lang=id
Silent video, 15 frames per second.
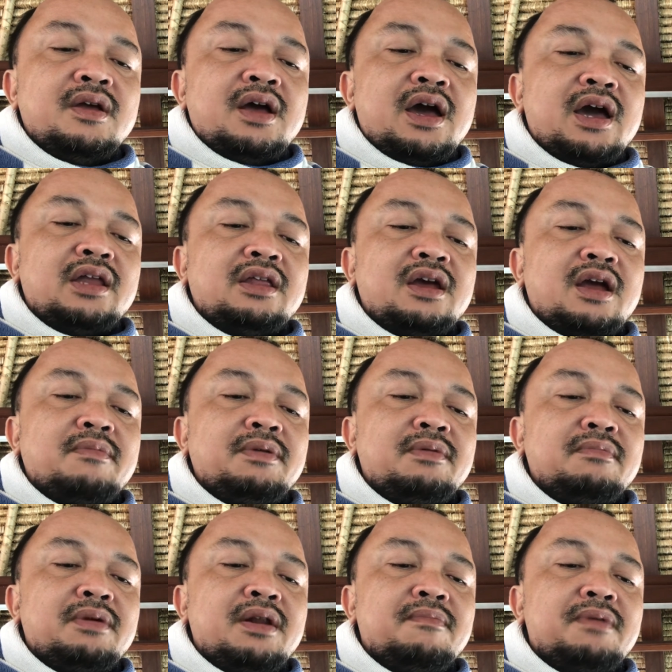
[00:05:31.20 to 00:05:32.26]
akhirnya kami
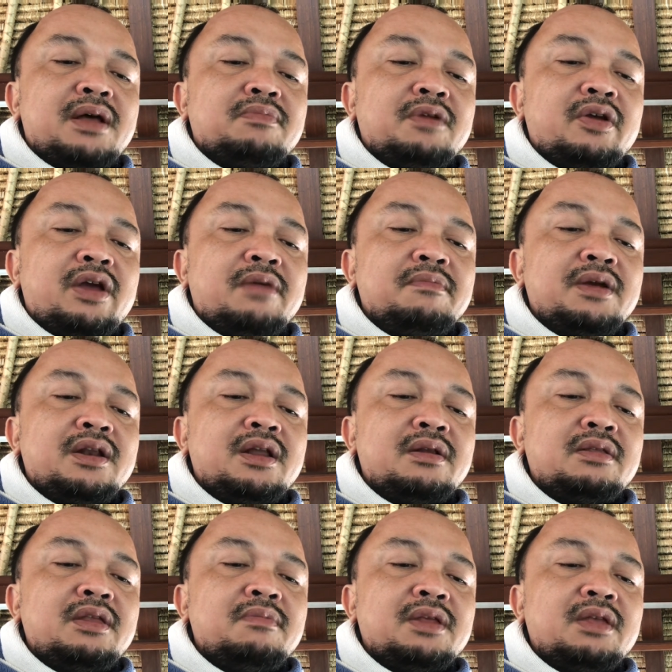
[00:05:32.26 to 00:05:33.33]
berdebat melalui email
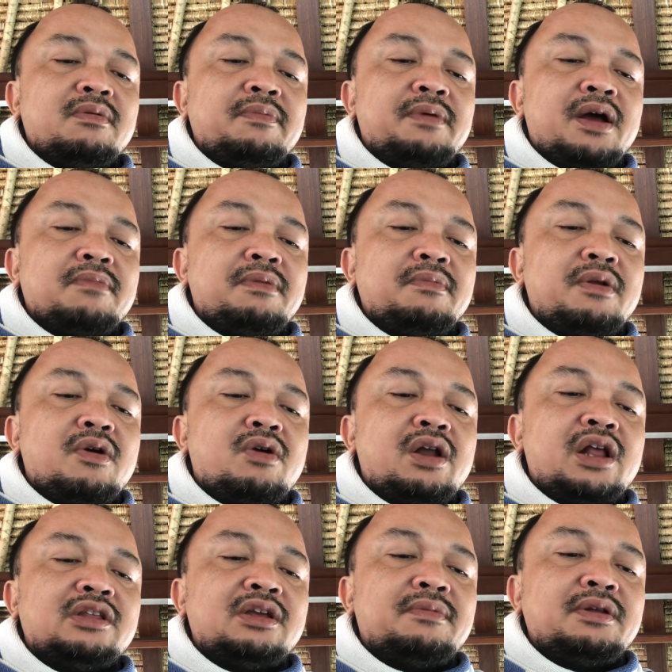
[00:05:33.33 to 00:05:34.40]
dan tiba-tiba -tiba melakukan
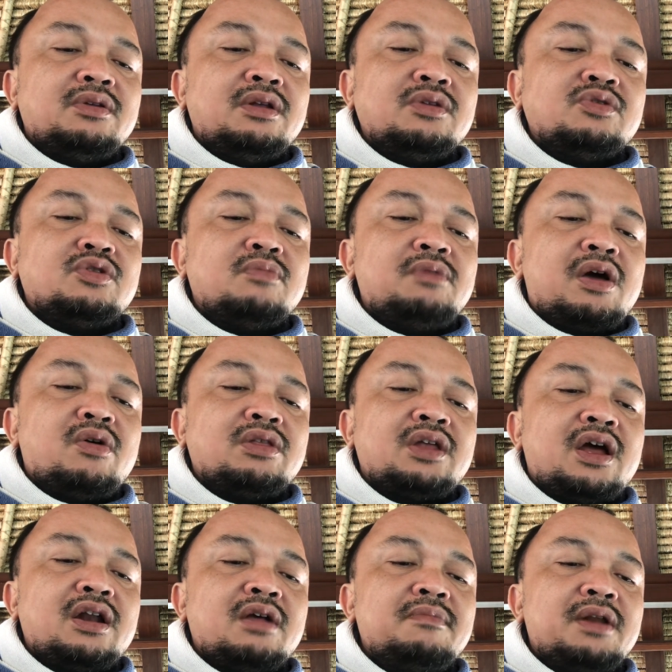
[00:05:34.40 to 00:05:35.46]
ancaman dan justru
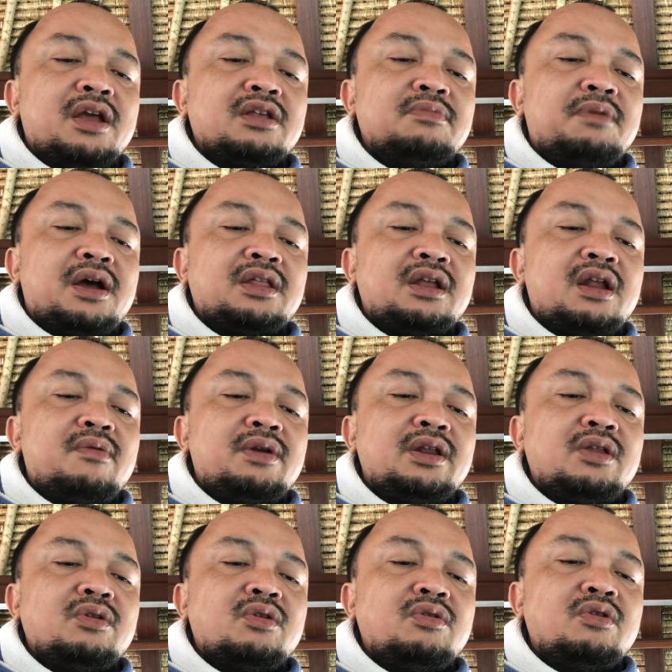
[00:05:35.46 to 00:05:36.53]
melakukan kembali kesepakatan awal di
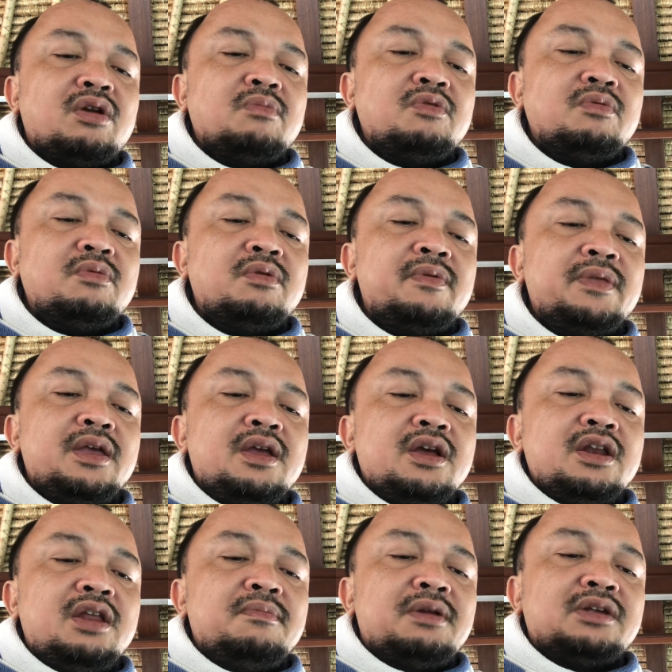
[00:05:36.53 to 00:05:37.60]
tahun 2020
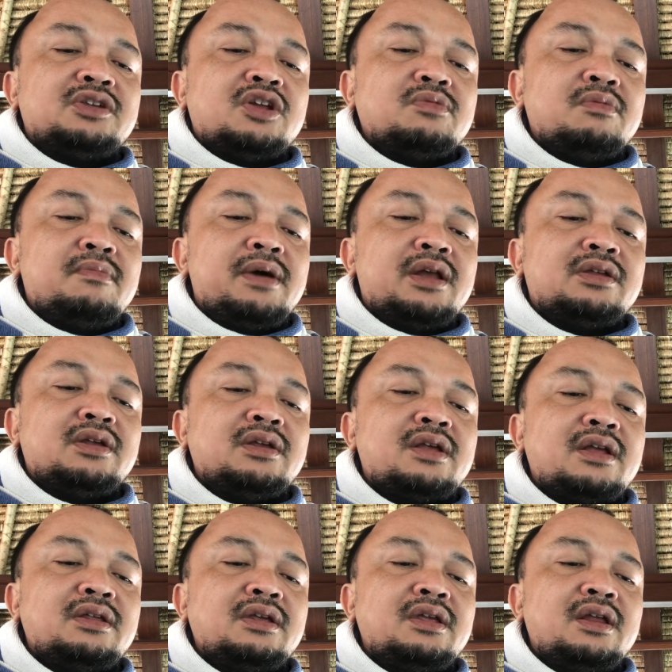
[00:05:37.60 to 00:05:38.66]
di mana saya harus membayar sisa
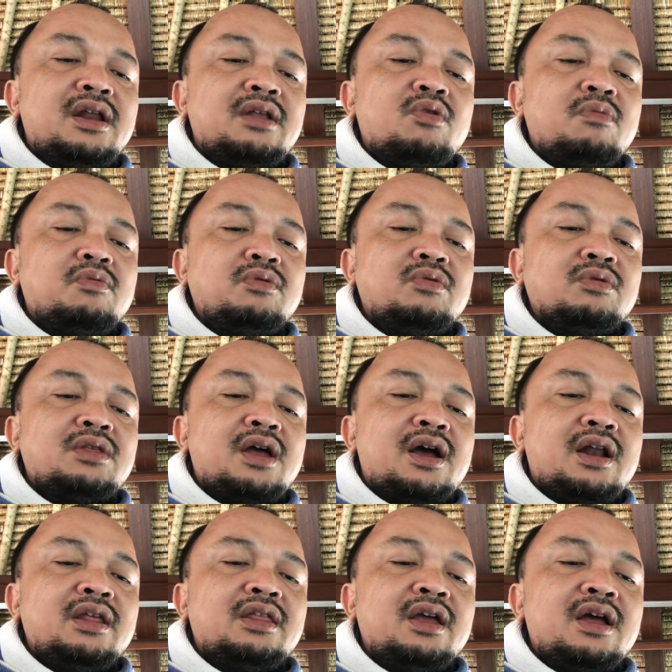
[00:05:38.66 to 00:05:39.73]
cicilan 20 juta
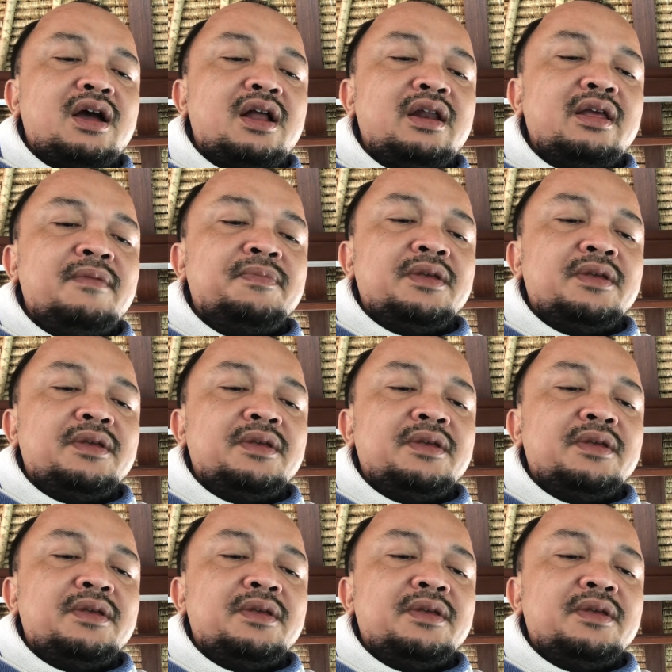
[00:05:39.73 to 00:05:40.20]
kali tiga kali